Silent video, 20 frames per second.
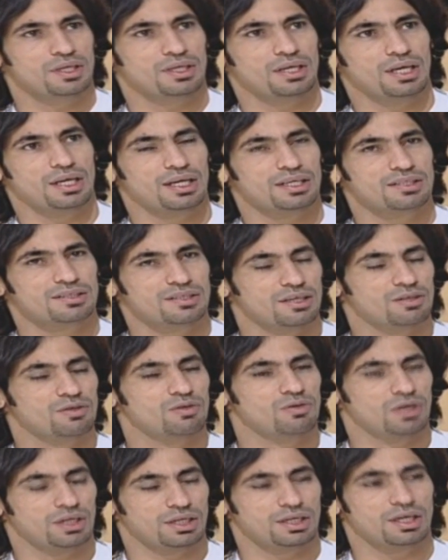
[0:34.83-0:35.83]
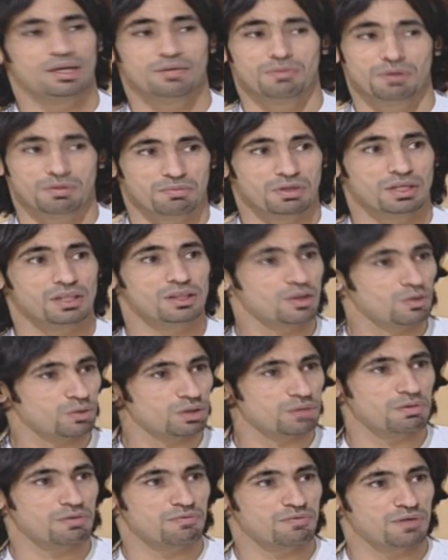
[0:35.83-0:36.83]
يعني حسيت أنه إحنا قريبين من
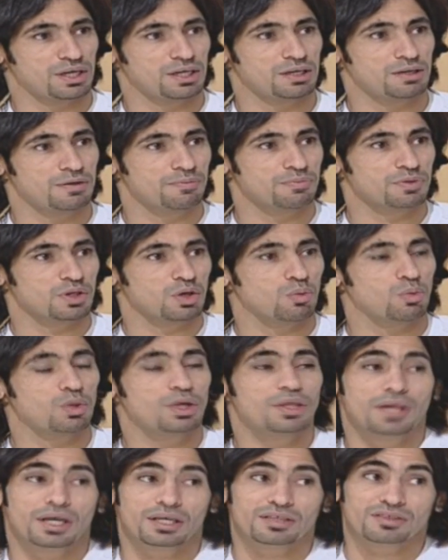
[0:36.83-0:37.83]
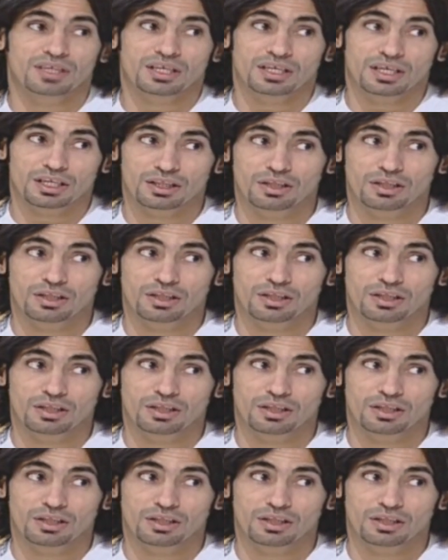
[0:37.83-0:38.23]
الدوري بالفعل وإذا خسرنا